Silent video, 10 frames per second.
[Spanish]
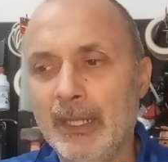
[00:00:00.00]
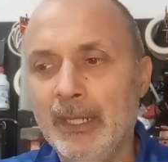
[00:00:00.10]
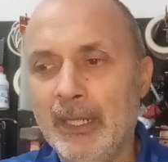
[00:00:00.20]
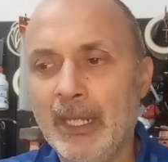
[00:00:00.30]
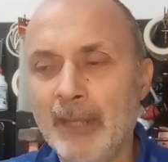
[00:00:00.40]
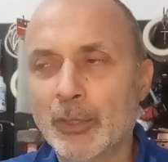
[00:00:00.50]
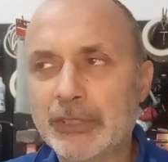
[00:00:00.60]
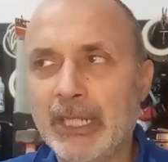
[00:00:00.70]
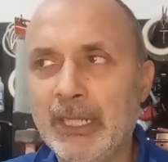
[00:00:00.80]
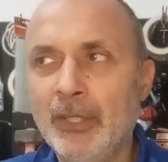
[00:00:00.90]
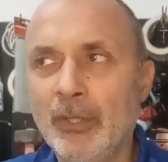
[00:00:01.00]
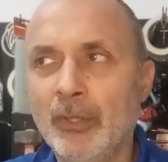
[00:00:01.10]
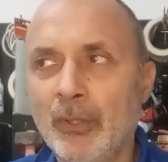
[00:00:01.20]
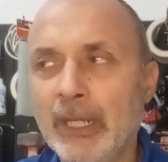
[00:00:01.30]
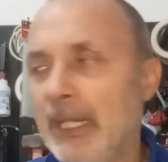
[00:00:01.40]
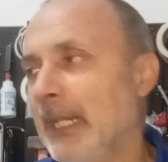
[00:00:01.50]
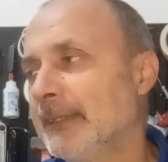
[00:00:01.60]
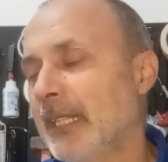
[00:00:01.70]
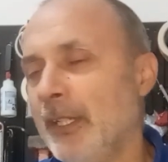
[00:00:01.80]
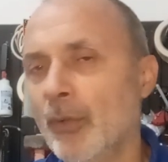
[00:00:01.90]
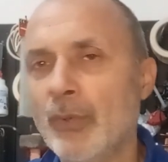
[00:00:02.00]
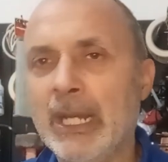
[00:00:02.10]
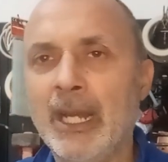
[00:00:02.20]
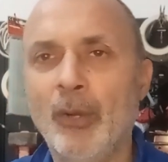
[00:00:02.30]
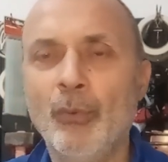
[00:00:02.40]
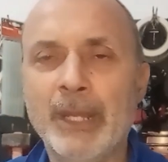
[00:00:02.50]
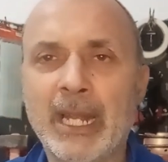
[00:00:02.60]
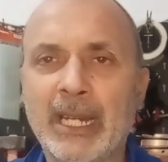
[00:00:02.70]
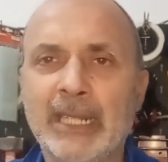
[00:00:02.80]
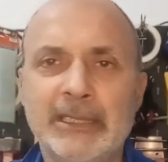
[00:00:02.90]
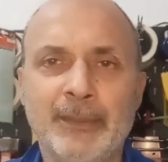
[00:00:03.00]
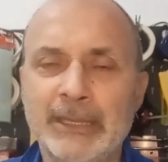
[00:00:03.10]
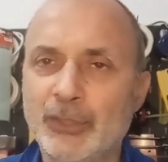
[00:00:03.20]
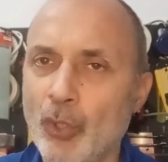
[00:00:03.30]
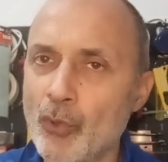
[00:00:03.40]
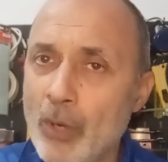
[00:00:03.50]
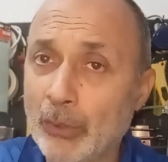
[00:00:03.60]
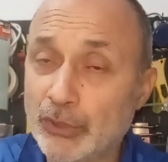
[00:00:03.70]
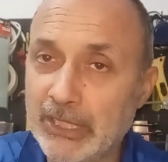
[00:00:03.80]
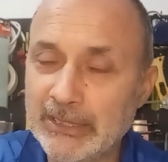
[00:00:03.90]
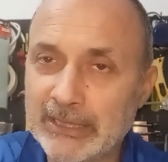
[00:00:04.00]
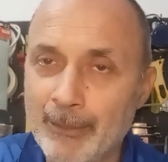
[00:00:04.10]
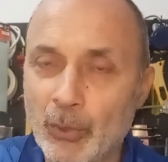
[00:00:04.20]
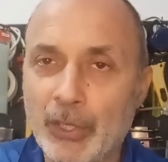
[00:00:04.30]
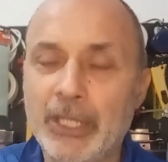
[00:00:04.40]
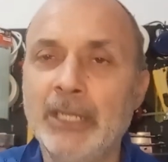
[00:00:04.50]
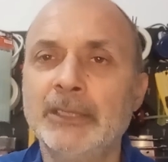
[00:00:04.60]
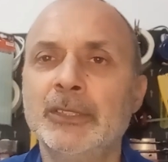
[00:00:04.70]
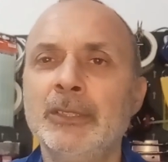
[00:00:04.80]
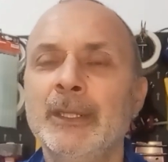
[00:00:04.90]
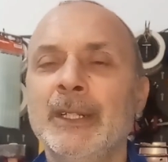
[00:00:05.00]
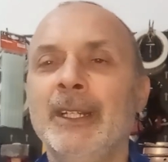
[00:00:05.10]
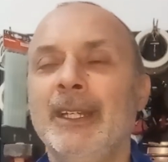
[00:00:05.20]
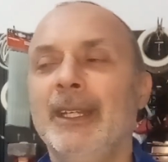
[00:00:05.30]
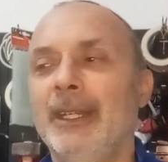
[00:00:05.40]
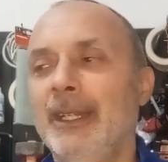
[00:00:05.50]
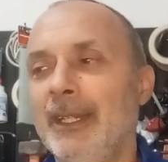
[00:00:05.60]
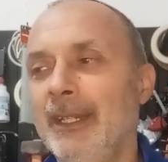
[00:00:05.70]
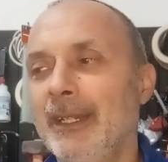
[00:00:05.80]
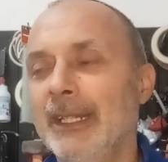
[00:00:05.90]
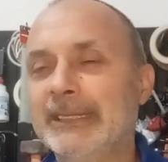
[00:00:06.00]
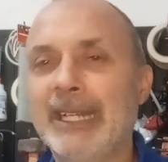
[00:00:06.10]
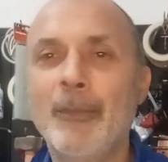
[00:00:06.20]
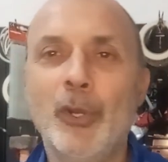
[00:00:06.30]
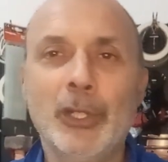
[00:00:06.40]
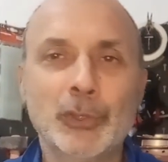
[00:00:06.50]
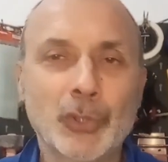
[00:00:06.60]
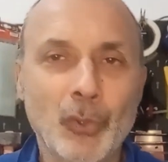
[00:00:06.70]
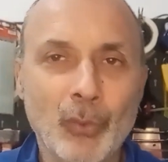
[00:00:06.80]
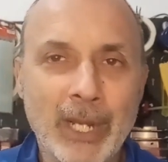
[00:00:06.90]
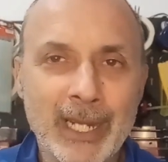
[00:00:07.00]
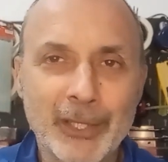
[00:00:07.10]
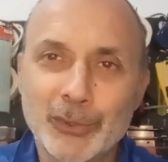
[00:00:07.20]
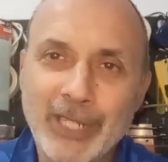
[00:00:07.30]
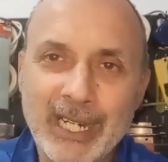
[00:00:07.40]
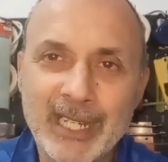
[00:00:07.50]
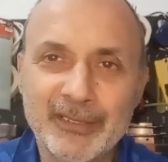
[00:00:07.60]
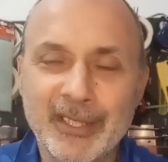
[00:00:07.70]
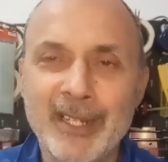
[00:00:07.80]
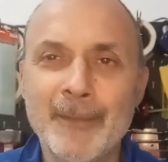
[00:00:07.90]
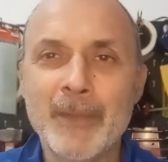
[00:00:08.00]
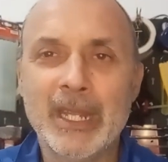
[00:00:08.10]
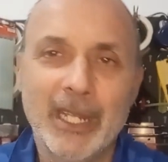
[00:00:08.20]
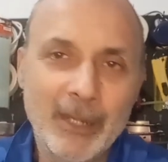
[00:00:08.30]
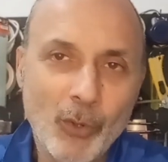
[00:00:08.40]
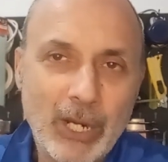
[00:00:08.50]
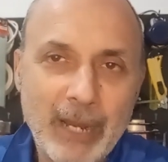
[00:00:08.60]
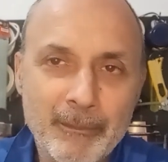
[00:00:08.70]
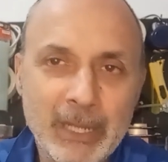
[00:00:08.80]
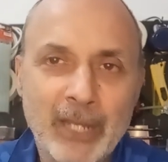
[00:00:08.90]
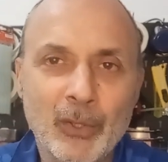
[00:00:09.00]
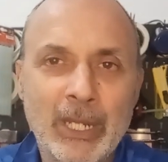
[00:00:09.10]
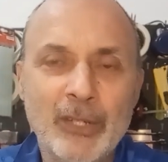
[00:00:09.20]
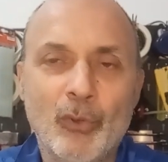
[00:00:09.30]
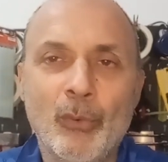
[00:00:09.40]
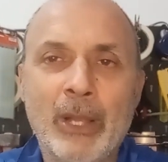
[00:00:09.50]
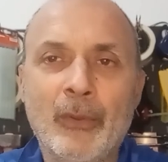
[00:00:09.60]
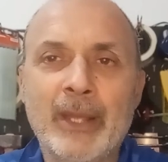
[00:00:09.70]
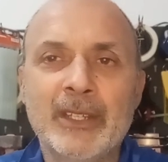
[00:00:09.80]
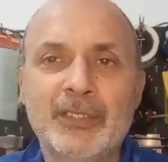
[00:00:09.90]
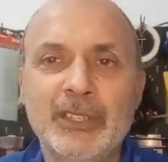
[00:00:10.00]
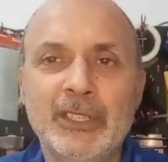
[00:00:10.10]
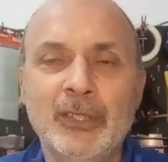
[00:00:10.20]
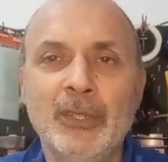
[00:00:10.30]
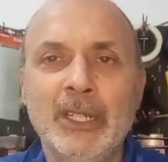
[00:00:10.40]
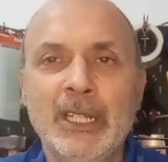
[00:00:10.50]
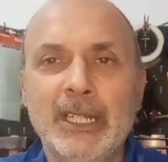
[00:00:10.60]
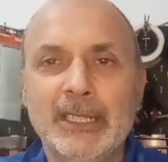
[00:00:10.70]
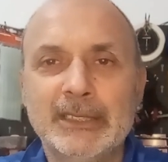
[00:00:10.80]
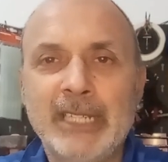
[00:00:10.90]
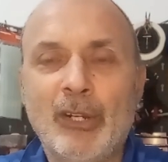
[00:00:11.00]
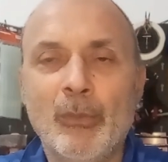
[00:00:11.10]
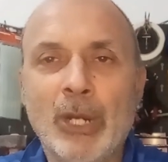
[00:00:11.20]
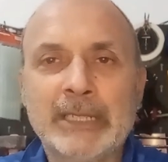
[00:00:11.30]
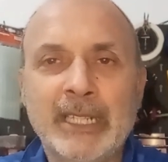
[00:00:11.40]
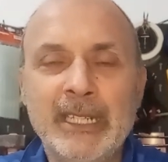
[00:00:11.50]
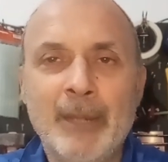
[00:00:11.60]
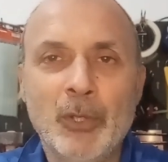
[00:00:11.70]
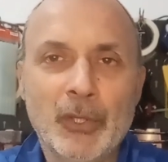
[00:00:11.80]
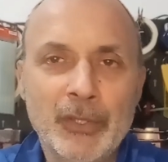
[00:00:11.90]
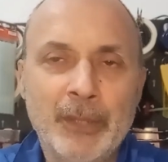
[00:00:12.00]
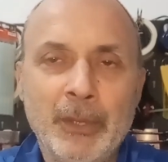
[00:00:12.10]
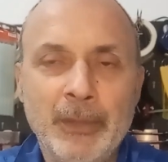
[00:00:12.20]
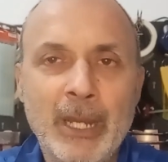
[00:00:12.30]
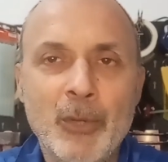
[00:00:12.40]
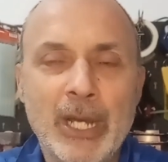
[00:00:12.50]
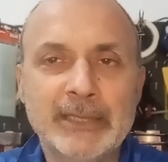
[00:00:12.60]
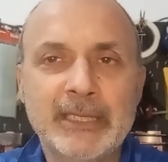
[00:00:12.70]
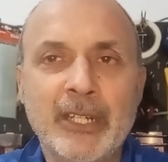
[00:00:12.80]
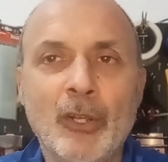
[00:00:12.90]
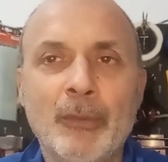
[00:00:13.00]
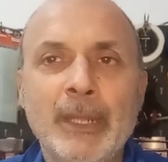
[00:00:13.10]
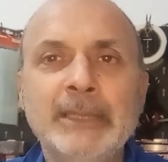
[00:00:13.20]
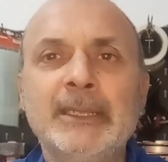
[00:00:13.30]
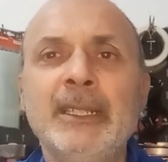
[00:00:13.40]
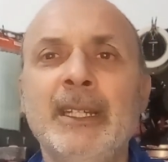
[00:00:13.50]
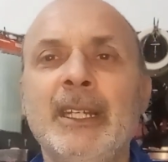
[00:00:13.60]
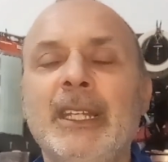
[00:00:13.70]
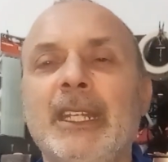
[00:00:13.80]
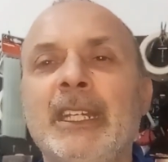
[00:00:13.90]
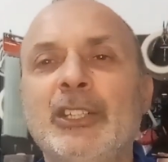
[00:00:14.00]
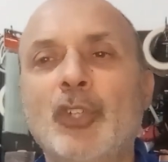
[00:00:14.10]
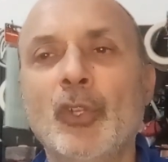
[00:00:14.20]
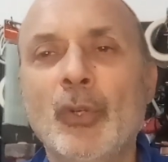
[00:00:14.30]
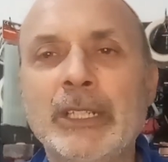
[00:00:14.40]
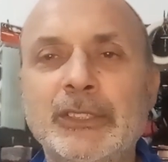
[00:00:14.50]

Eh, hemos tenido en el exterior una humedad relativa en torno al 80%, eh, estamos en otro lugar, en otra casa, hemos cambiado la incubadora de sitio de como la teníamos donde vivíamos anteriormente y todo